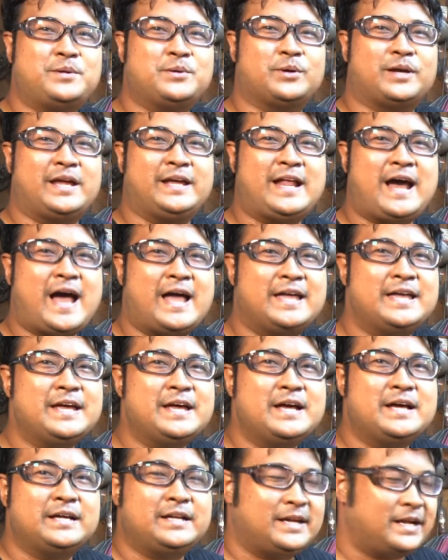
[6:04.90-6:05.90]
ประโยชน์ให้ได้
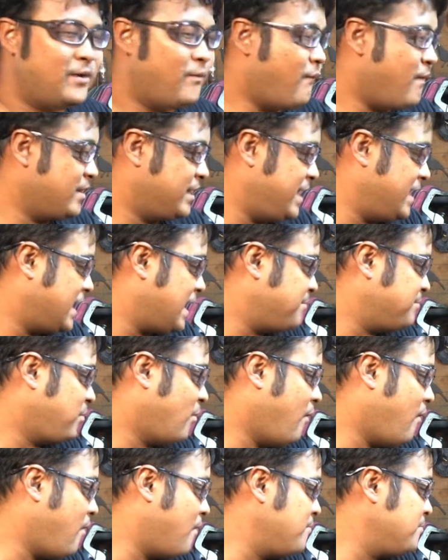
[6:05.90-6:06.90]
โอเคครับ
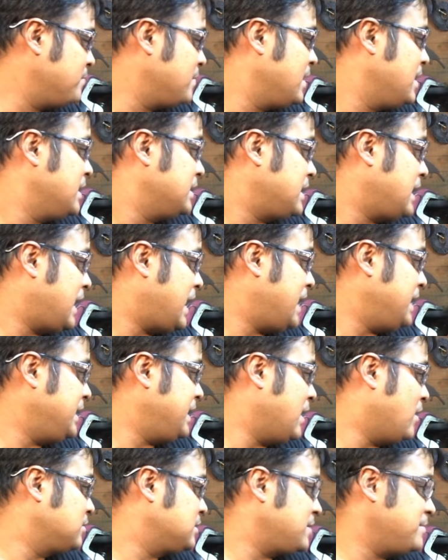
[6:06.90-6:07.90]
ผม ยังไง
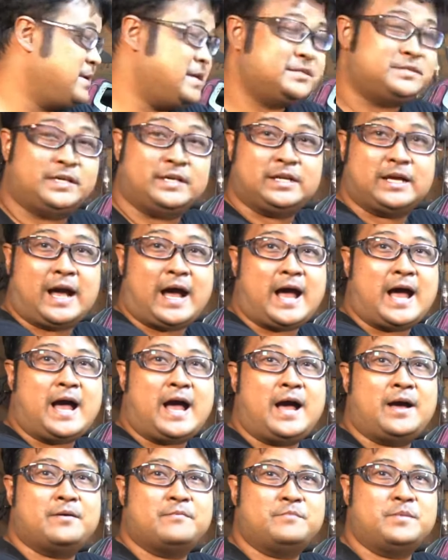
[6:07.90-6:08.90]
เดี๋ยวจะมีสินค้า
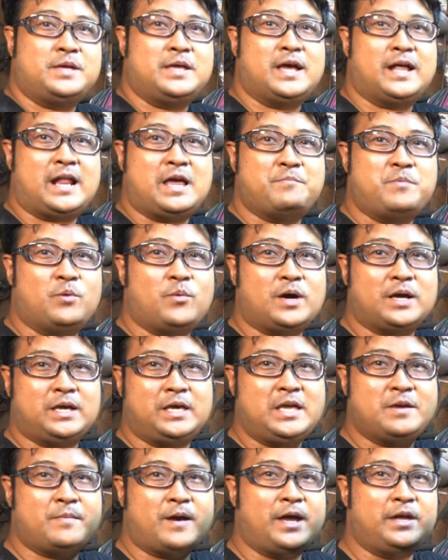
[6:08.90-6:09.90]
มีอะไรมีวอก
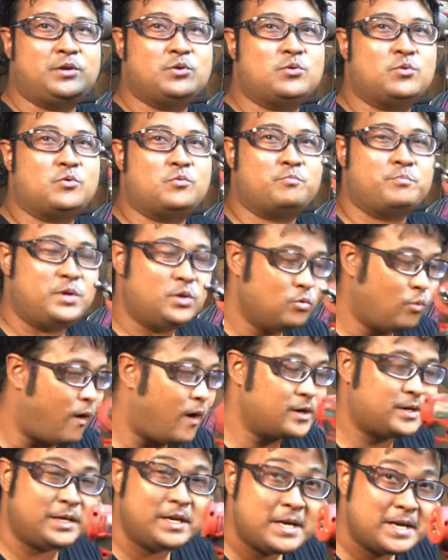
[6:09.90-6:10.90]
กี้มาให้ดูมีว
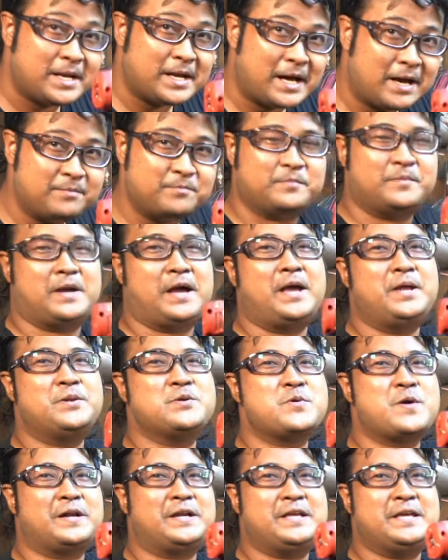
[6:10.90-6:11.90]
อกกี้นะครับให้
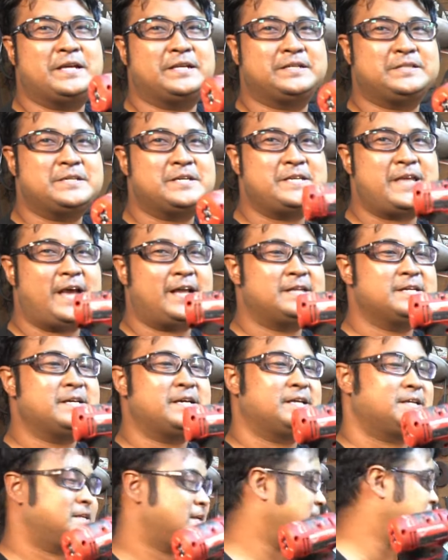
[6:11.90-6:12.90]
ดูกันอีกเยอะแยะเลย
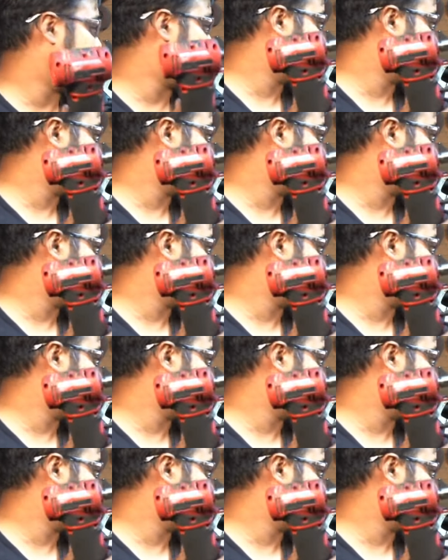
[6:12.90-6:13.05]
นะค